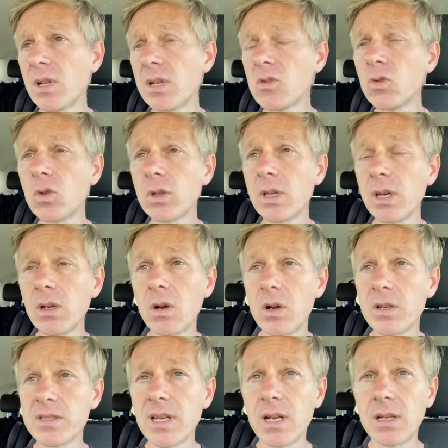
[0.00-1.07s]
Innanzitutto che
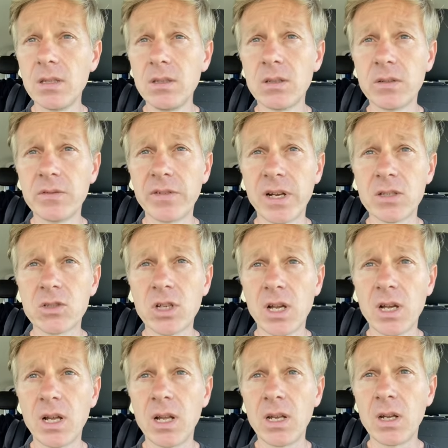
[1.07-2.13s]
cosa io
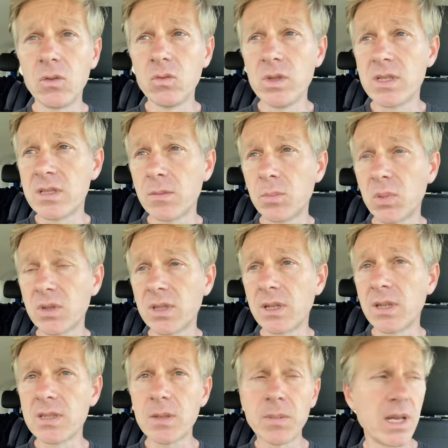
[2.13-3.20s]
faccia alla Luis, è
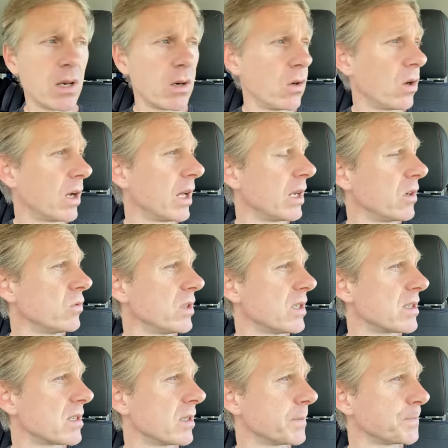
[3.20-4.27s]
importante saperlo, alla
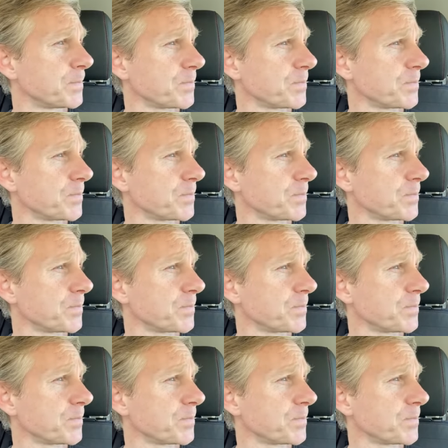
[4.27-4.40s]
Luis